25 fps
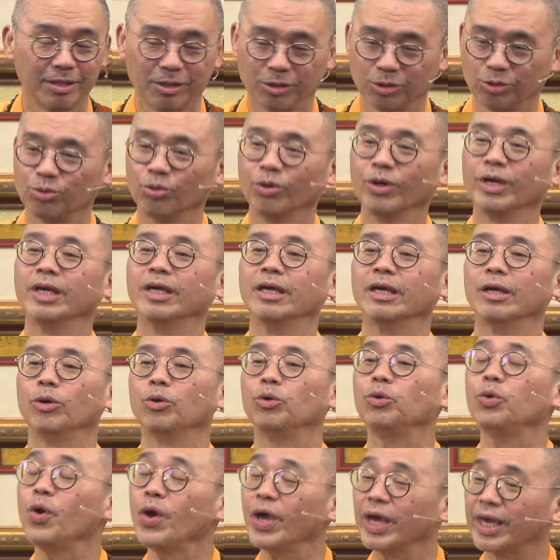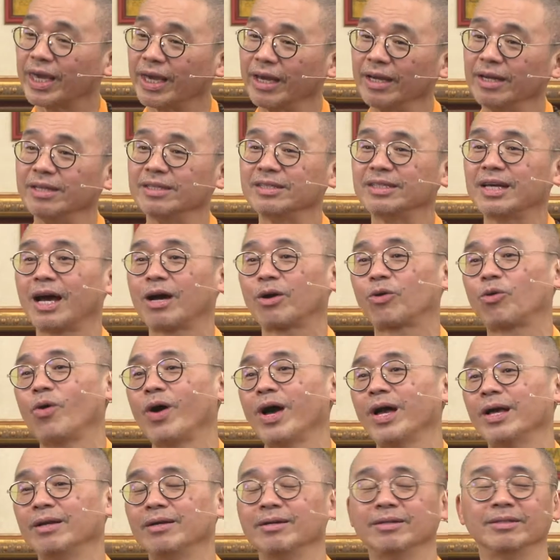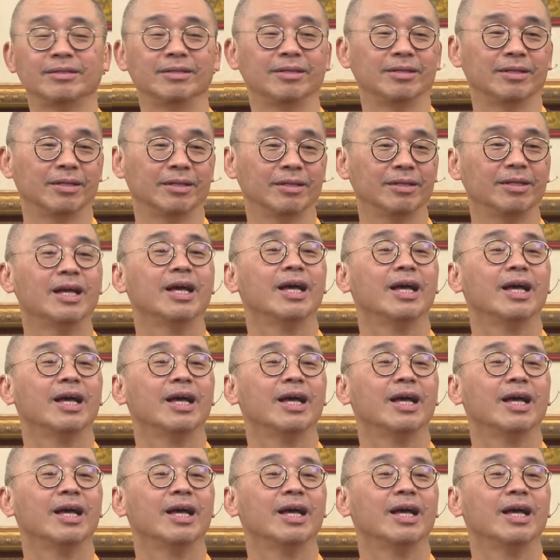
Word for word: 所以越给人家快乐的人，